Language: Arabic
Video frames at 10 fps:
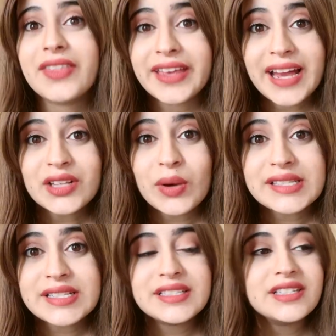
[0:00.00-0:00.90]
ضيعت
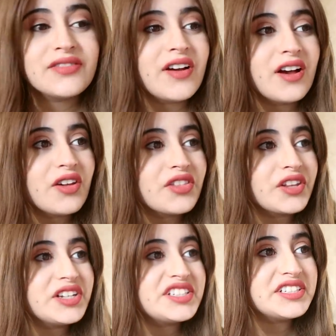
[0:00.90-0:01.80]
وقت كتير
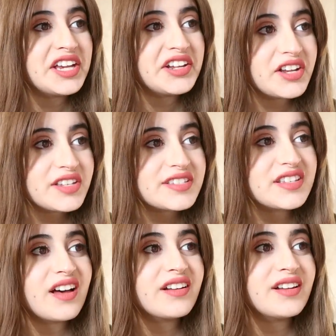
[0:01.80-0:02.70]
فاضطريت اني انا
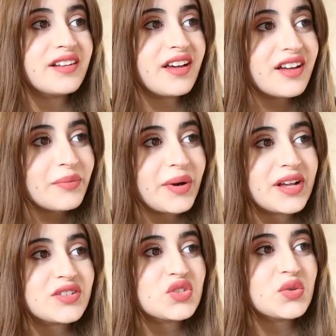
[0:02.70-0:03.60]
اسهر
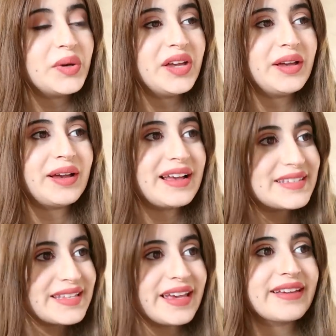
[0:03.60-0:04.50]
للأربعة الصبح
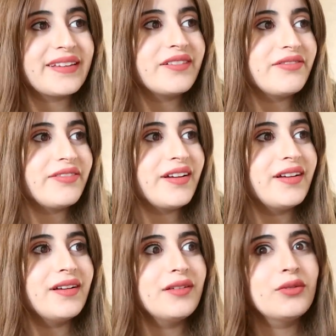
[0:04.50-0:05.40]
اذاكر ف...
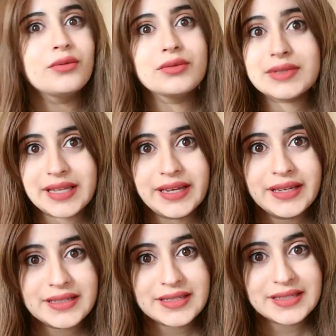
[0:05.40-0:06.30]

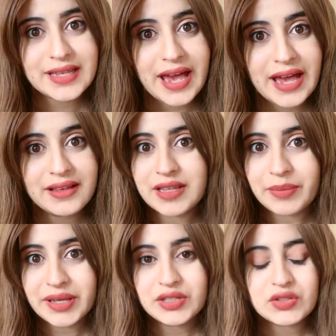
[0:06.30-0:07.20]
وصحيت الساعة
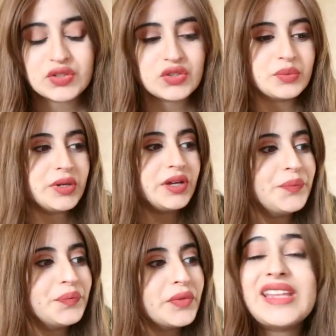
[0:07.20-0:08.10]
8 الصبح
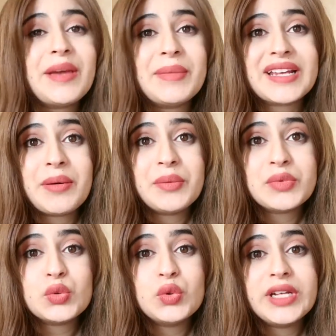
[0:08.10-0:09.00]
دايما
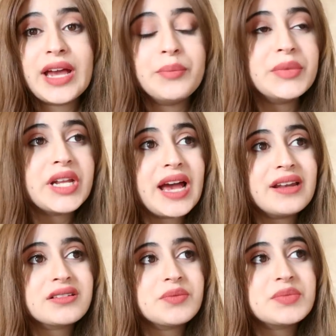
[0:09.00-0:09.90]
كمان بتقولوا لي هميره
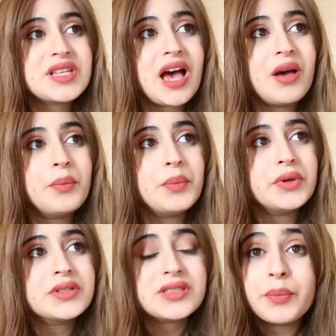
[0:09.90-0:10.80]
هل الطب
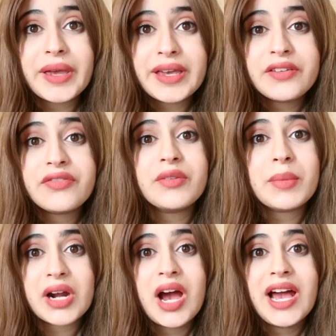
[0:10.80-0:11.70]
صعب الطب ايه
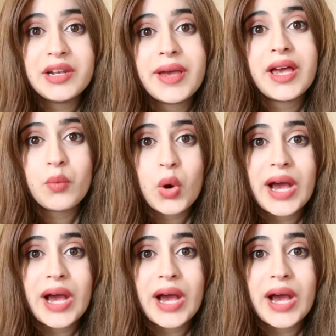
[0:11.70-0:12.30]
في مراحل ما